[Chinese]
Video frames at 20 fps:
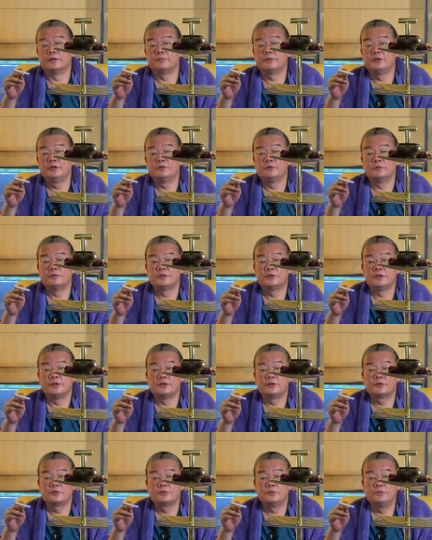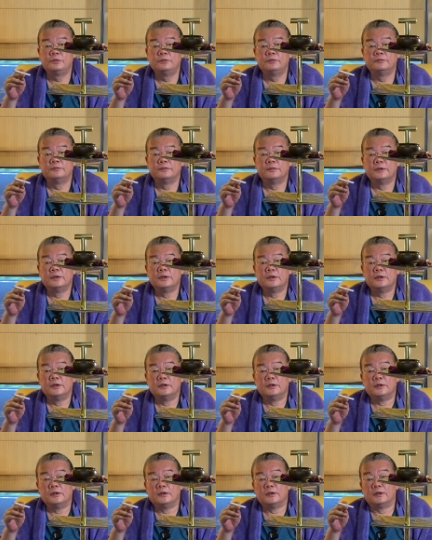譬如杰出
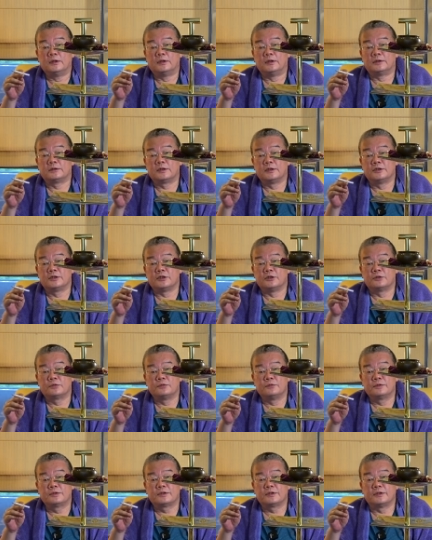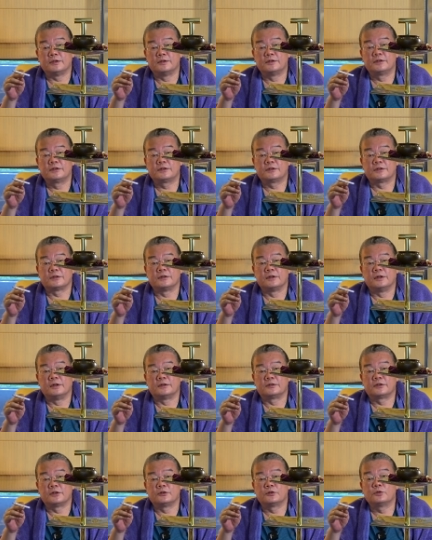哦，在杰出成实啊，
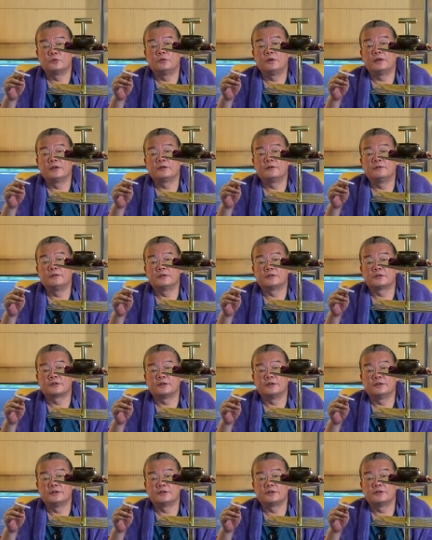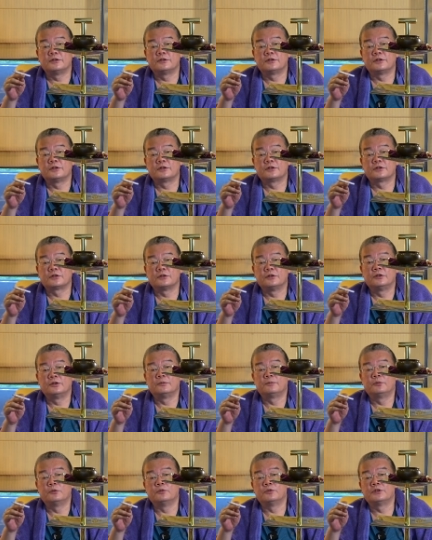成数坏空的成呢形成的时候呢，
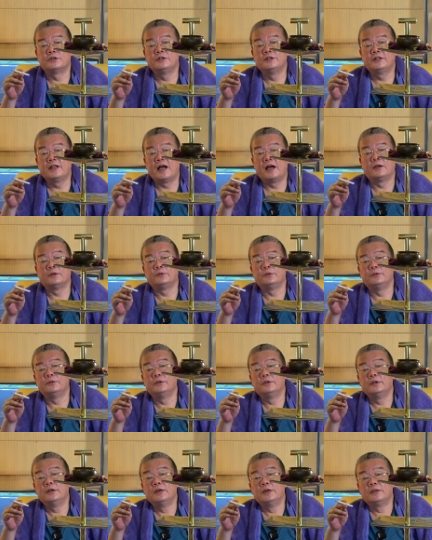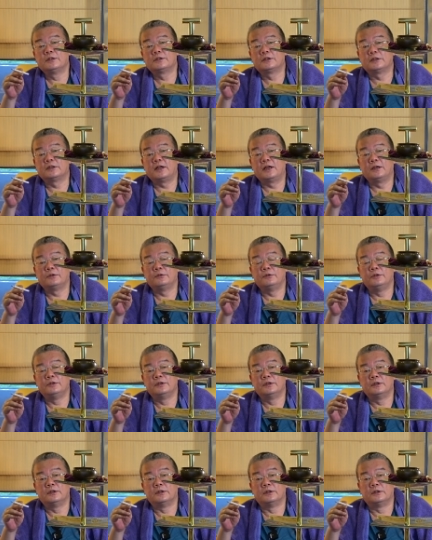普星大云，这个大云
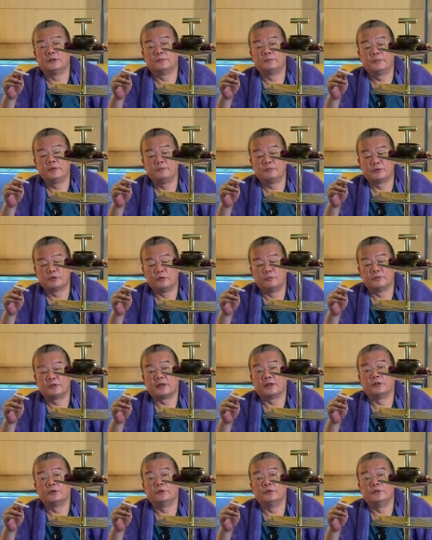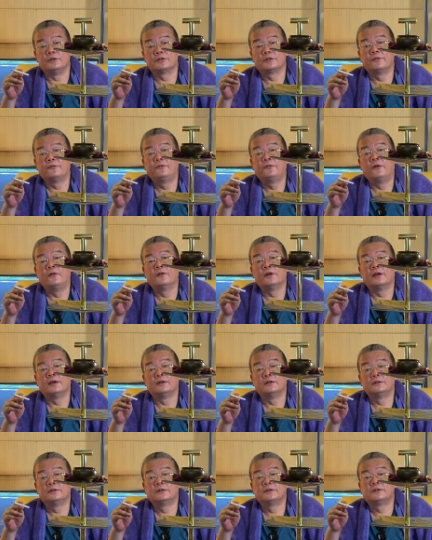呢，并不是我们讲的云，是风啊，
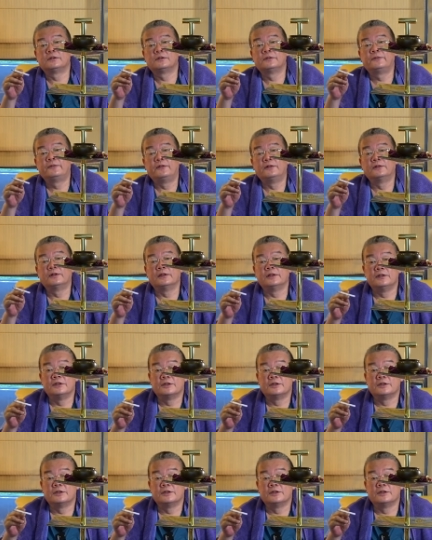是风的意